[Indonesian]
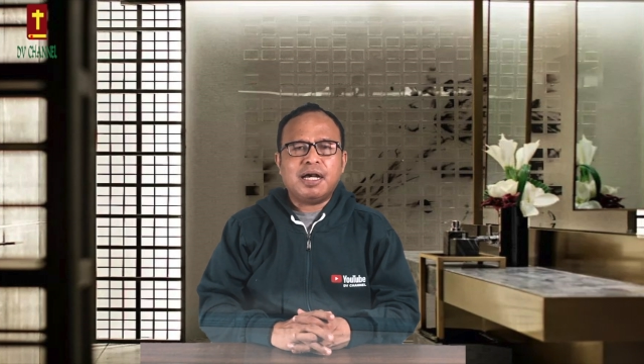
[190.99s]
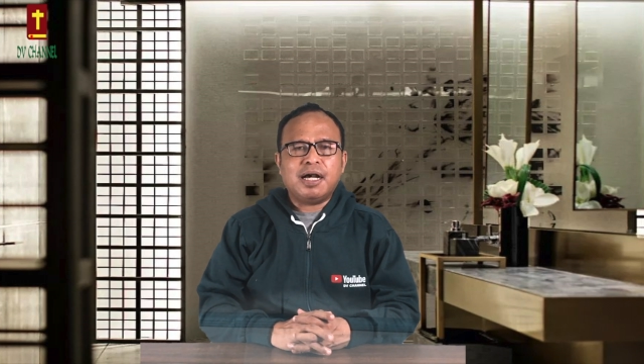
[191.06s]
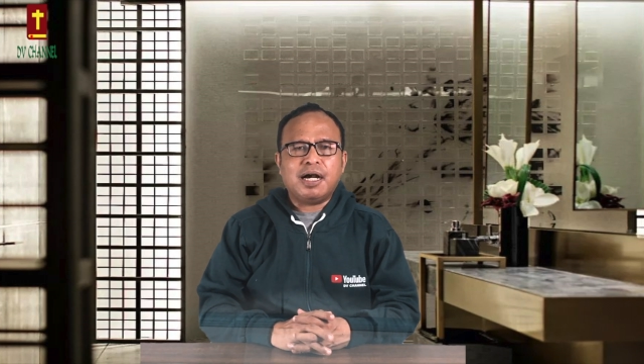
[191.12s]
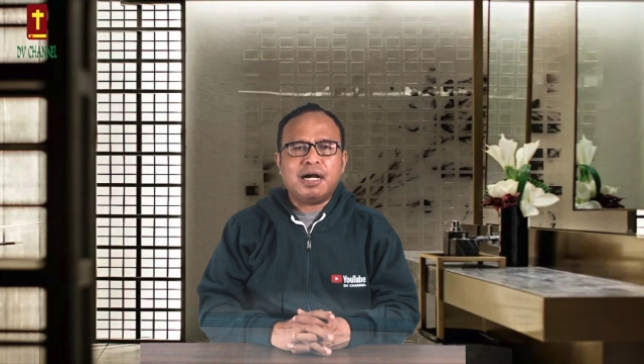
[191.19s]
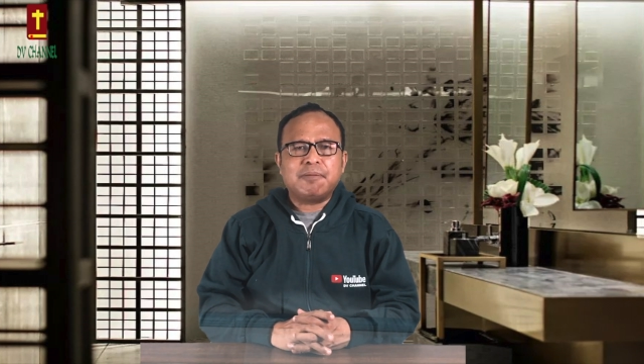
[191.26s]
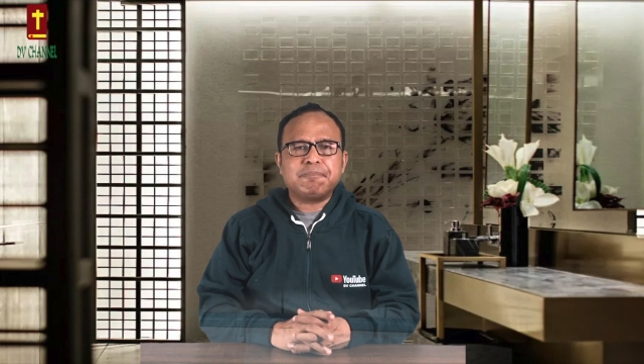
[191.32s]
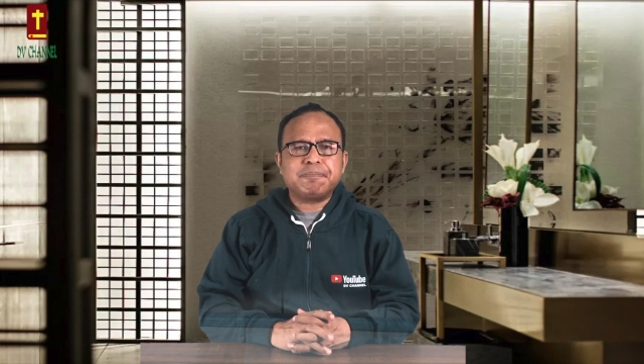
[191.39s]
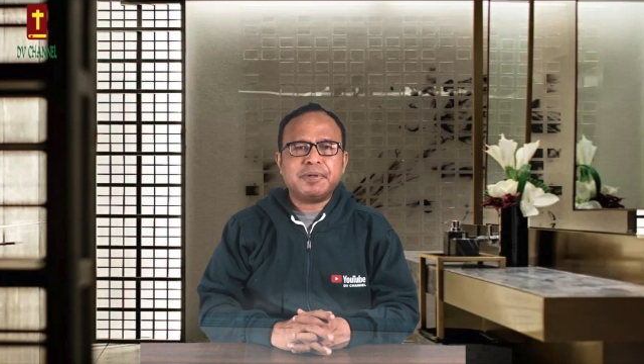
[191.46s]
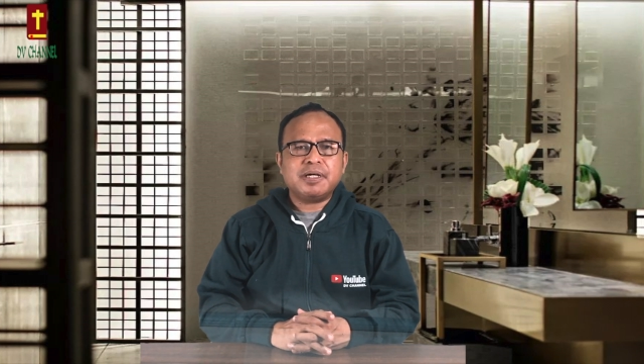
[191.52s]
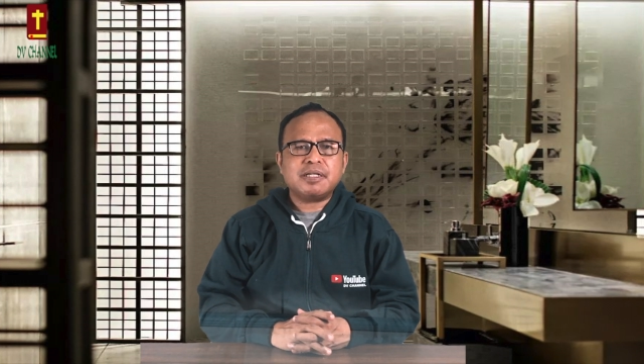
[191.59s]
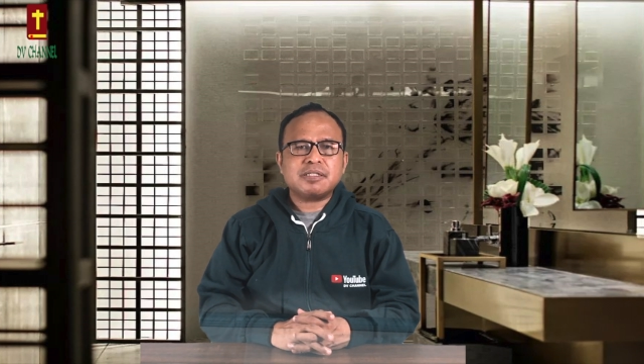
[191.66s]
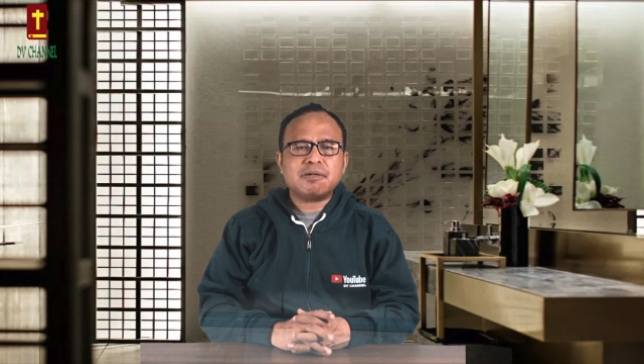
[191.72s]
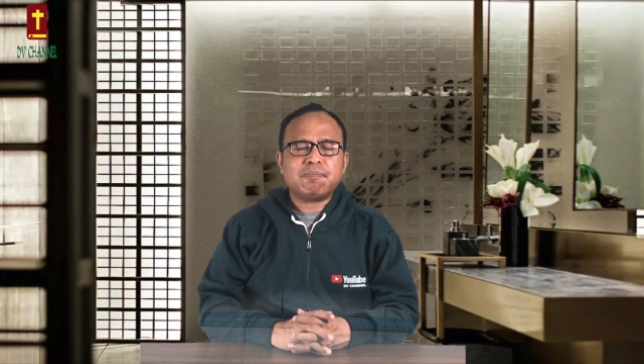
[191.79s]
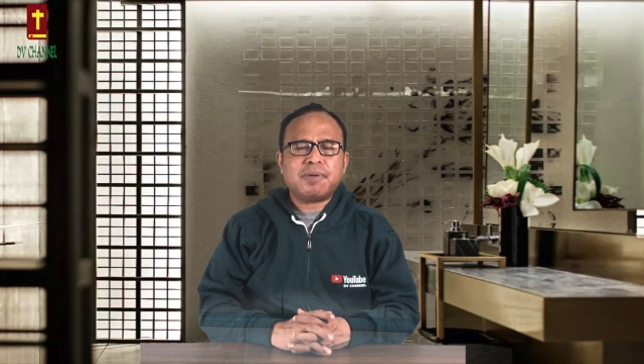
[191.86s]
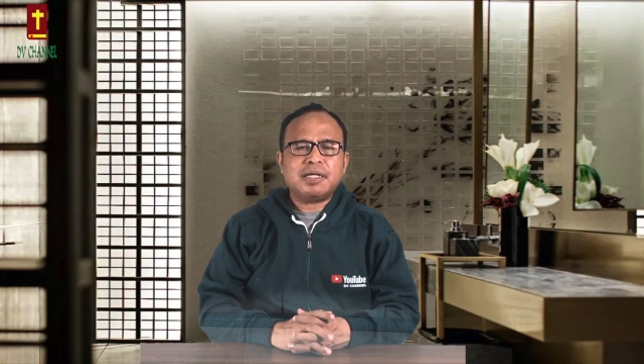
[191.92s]
Hampir
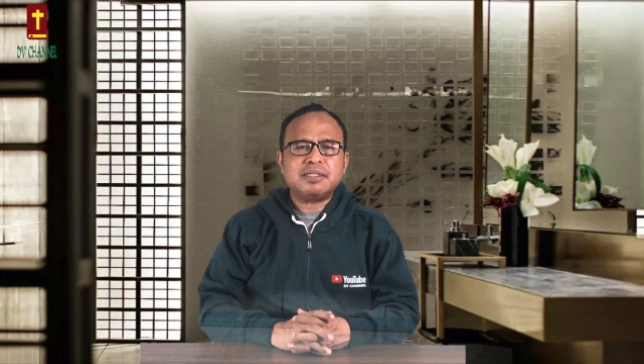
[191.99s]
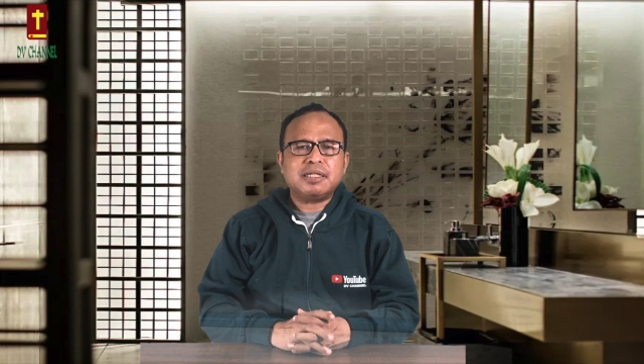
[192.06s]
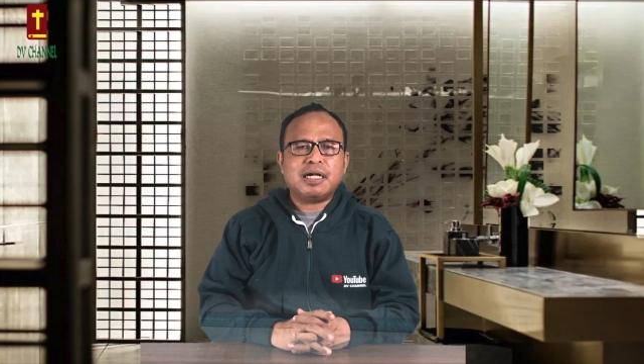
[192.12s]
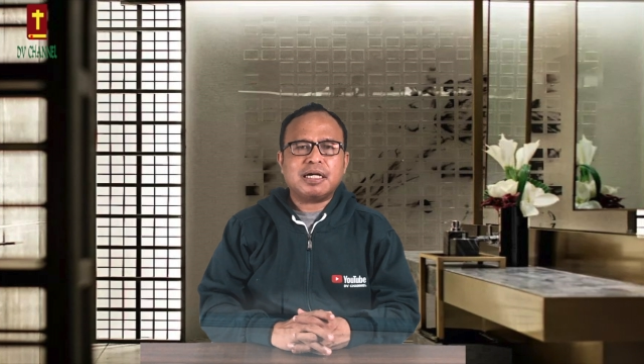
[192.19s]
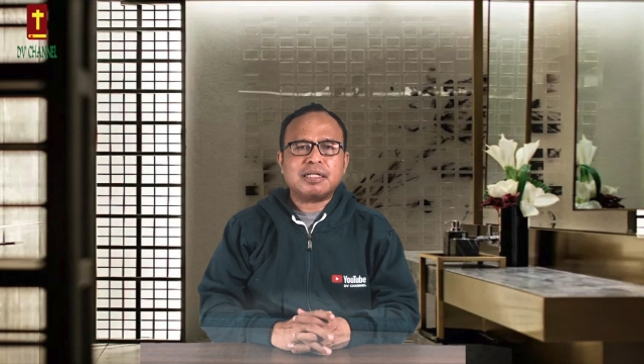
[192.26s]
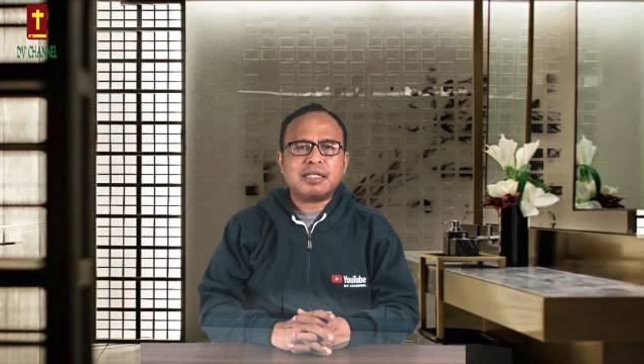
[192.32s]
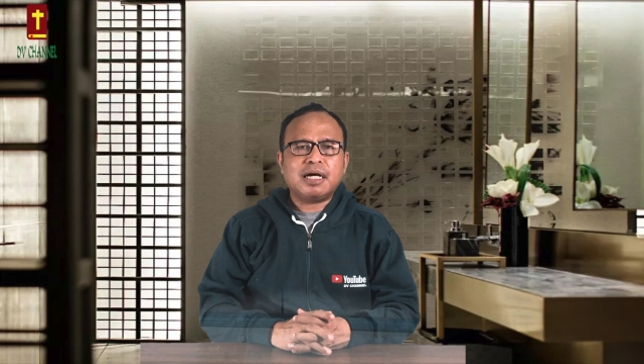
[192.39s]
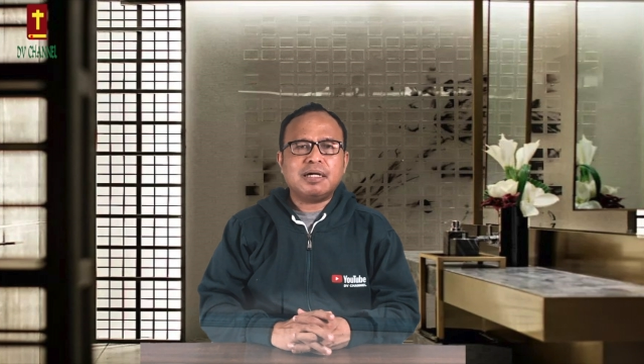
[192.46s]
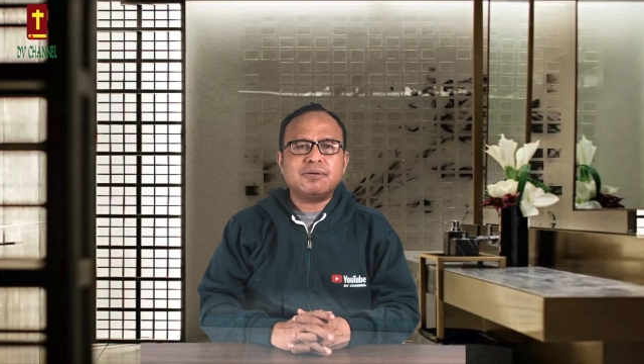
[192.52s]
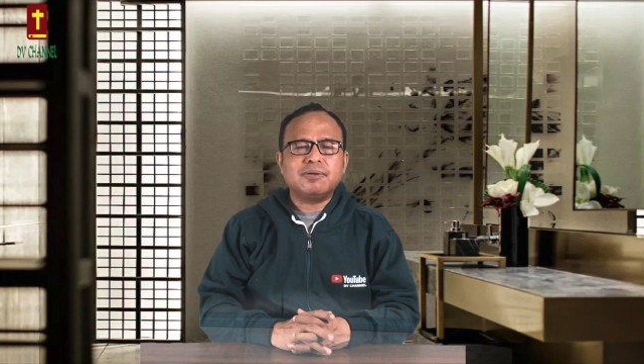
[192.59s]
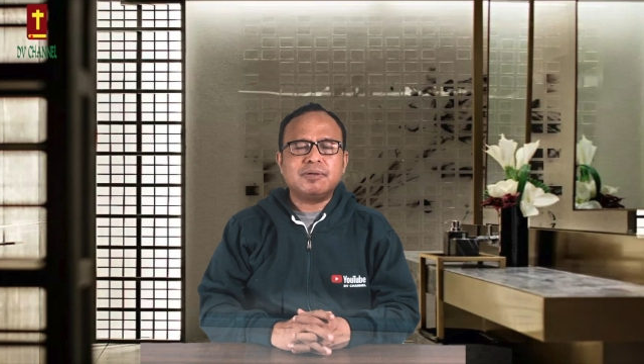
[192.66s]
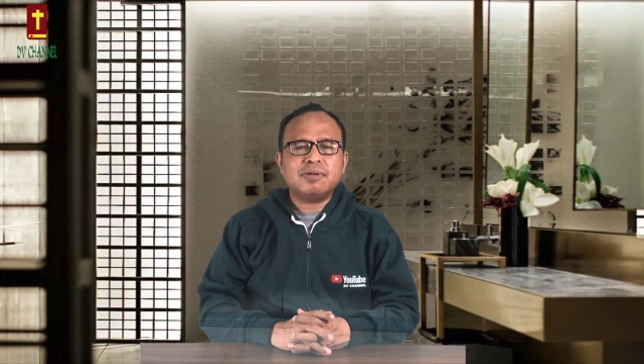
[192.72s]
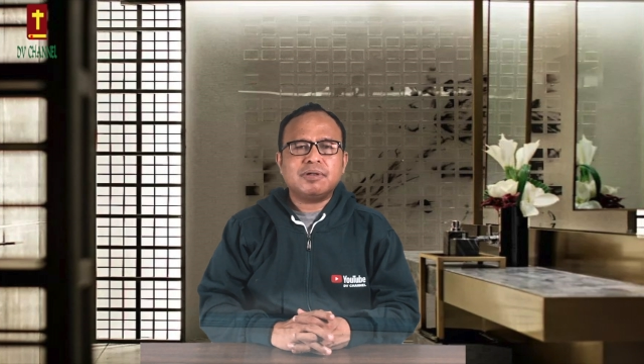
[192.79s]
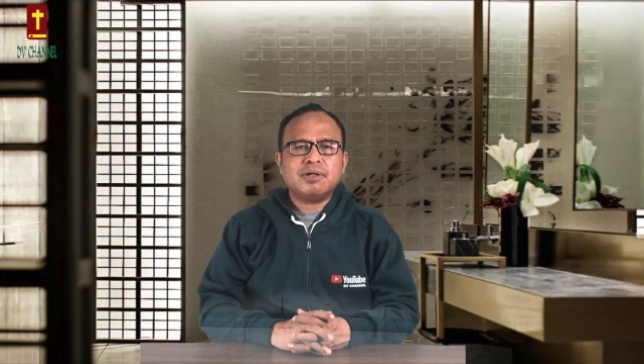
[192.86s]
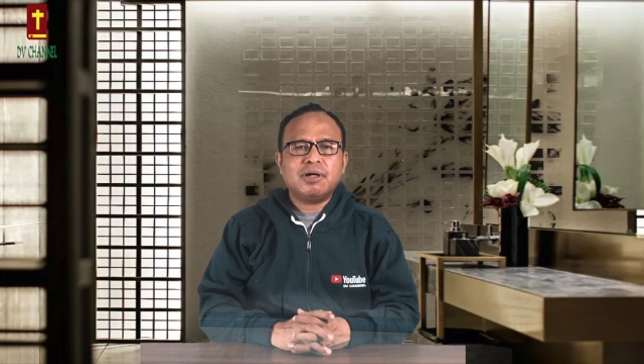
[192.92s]
sepanjang tahun,